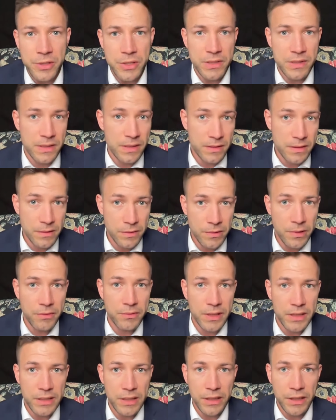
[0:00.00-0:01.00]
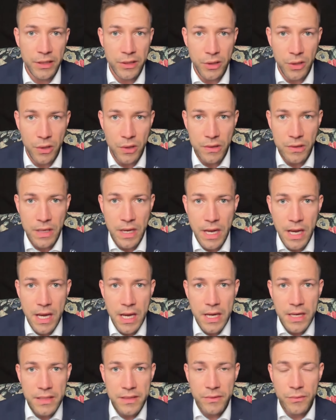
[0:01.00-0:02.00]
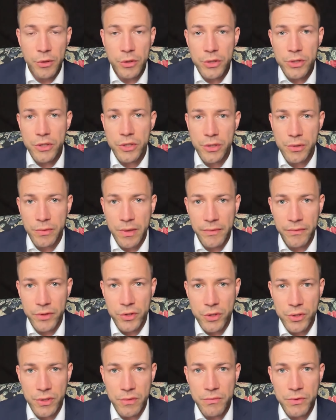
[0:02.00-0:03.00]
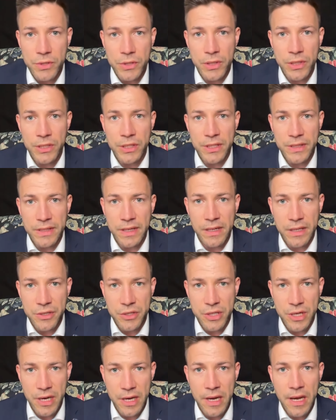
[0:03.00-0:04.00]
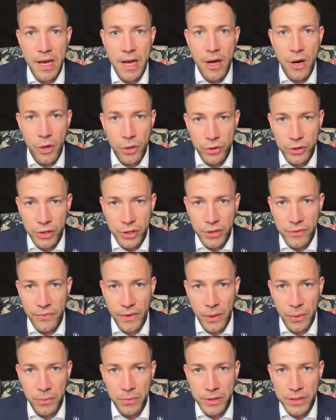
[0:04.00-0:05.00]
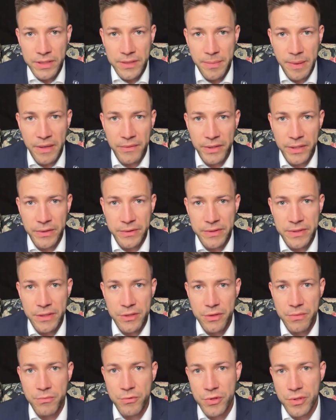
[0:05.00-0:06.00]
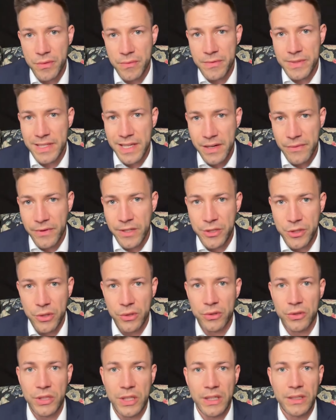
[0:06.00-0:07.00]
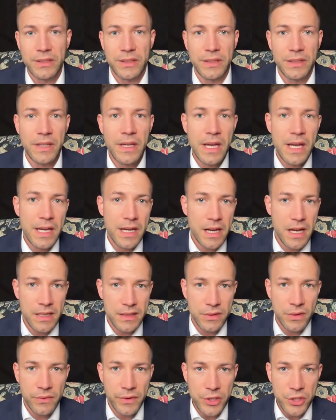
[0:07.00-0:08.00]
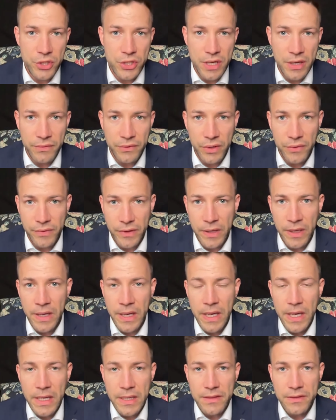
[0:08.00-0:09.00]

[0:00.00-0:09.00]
które się zdecydują na taki krok, zgłosić siłę wyższą, czyli niezależne od nich warunki sprawiające, że muszą zerwać kontrakty gazowe czy naftowe